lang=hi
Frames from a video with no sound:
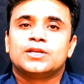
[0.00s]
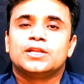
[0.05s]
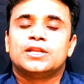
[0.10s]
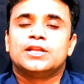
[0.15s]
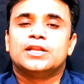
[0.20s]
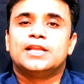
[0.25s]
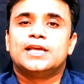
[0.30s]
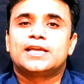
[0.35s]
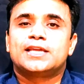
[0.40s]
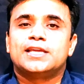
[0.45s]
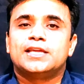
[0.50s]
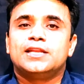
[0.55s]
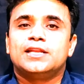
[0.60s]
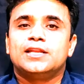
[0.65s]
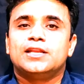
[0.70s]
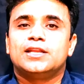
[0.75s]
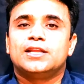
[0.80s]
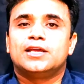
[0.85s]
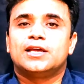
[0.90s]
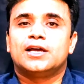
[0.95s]
लेकिन
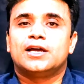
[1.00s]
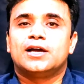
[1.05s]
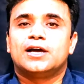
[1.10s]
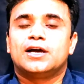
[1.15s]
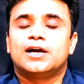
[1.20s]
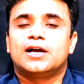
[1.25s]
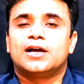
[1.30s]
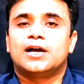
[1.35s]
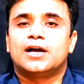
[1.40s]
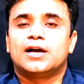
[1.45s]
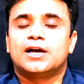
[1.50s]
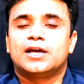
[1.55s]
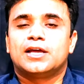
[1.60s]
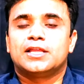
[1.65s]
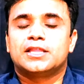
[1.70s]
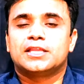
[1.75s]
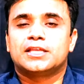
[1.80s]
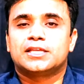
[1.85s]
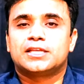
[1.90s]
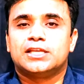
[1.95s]

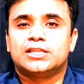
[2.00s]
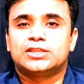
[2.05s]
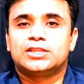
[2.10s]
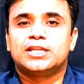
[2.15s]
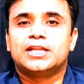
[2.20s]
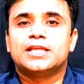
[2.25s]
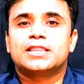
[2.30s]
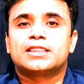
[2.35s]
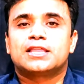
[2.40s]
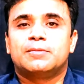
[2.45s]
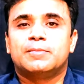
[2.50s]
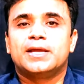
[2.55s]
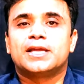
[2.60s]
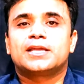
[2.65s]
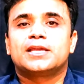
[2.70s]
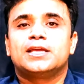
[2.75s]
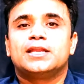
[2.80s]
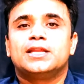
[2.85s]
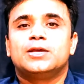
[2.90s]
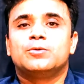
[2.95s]
कितने समय
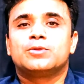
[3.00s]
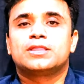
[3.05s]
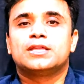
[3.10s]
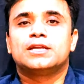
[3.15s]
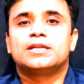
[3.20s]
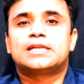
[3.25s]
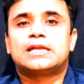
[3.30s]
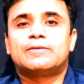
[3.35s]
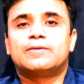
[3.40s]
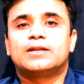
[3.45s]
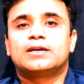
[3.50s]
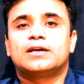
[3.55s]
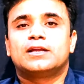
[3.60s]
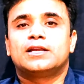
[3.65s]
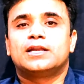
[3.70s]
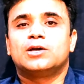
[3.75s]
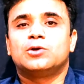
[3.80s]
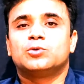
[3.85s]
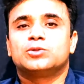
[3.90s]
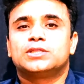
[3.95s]
के लिए उसे ट्रैवल
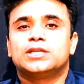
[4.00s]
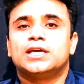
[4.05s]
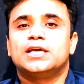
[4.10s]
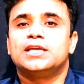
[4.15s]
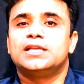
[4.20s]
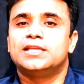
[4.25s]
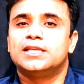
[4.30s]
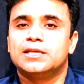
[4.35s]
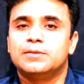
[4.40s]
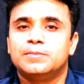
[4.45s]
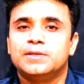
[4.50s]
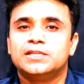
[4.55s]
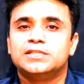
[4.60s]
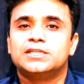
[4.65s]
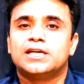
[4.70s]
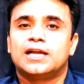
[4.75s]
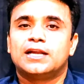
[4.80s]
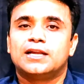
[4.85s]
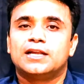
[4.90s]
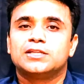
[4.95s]
करना होता है ये भी
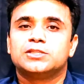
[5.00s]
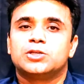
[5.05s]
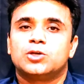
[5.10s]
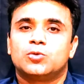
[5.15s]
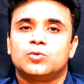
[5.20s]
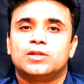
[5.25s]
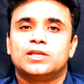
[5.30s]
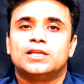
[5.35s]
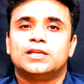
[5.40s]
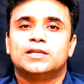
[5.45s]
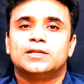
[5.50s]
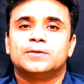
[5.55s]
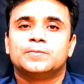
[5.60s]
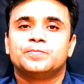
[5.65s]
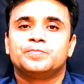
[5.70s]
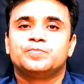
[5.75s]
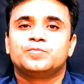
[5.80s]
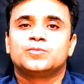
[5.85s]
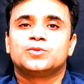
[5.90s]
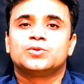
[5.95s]
जानना ज़रूरी है
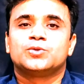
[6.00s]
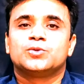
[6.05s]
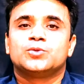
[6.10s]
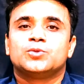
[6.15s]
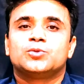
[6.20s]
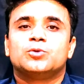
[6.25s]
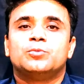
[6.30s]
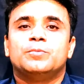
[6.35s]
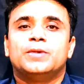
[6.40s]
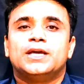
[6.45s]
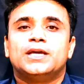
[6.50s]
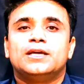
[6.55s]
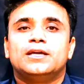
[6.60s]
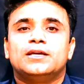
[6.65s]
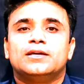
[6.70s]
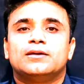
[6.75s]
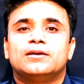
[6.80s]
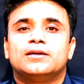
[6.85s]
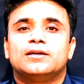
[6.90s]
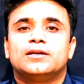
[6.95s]
तो मैं
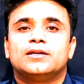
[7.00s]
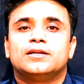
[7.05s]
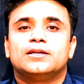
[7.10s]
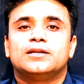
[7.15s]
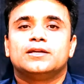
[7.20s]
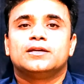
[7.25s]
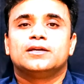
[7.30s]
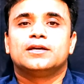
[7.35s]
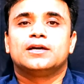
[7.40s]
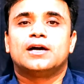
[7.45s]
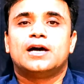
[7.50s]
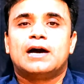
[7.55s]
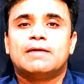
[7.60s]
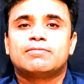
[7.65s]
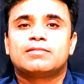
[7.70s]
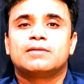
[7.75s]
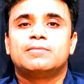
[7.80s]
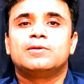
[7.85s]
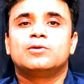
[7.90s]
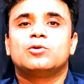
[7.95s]

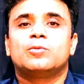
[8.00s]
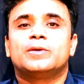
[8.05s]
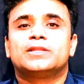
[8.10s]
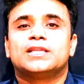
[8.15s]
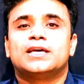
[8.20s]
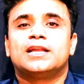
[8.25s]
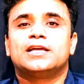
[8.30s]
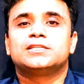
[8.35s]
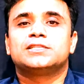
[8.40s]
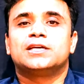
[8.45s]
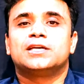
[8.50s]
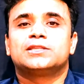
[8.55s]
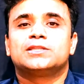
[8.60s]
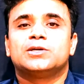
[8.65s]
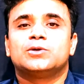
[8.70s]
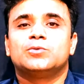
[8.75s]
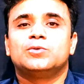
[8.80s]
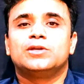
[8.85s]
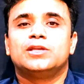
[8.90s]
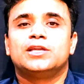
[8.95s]
आप सभी को बताना
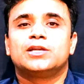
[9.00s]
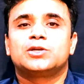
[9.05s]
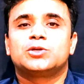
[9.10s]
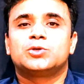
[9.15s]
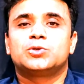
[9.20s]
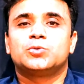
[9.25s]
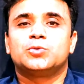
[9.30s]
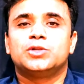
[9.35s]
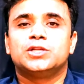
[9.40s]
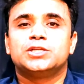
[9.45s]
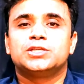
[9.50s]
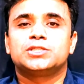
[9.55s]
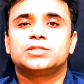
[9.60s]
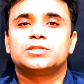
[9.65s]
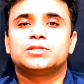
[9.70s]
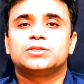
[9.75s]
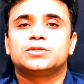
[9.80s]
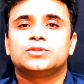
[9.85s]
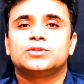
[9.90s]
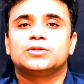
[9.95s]
चाहता हूँ एक
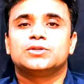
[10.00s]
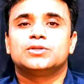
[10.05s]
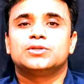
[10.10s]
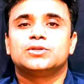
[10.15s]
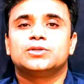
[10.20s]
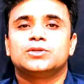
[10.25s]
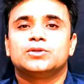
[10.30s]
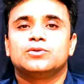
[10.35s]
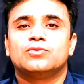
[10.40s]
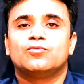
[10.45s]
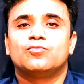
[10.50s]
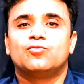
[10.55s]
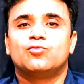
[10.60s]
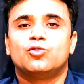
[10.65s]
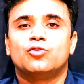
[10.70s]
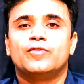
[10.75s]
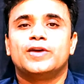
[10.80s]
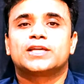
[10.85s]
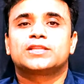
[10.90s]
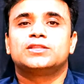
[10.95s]
टूरिस्ट
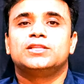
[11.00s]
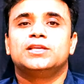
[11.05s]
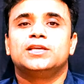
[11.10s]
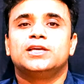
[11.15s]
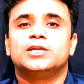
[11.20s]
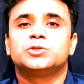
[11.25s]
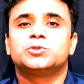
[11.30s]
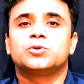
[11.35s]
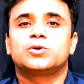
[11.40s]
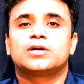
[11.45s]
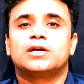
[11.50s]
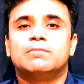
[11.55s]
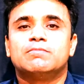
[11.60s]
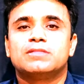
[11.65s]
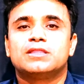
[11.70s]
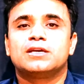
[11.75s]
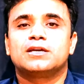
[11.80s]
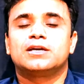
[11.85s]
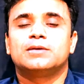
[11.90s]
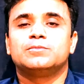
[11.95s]
वो व्यक्ति है जो कम
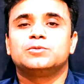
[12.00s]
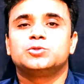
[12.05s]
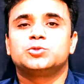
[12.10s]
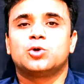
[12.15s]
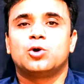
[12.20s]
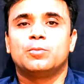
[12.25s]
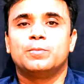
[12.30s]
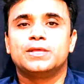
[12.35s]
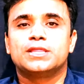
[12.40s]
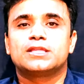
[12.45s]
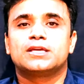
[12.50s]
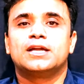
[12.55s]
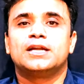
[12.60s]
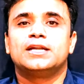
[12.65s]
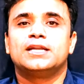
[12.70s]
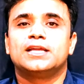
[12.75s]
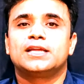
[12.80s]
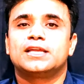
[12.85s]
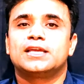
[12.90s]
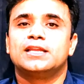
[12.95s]
से कम 24
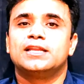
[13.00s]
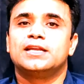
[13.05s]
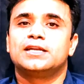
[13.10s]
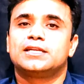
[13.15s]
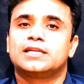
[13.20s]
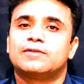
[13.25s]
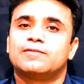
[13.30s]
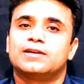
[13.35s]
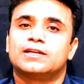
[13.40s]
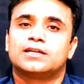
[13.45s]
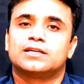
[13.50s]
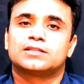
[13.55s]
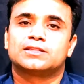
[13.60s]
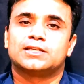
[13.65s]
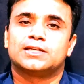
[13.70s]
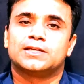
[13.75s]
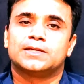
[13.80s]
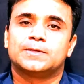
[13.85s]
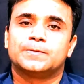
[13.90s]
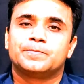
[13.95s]
घंटे के लिए ट्रैवल
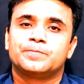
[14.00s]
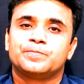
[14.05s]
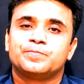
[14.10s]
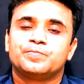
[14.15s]
करता है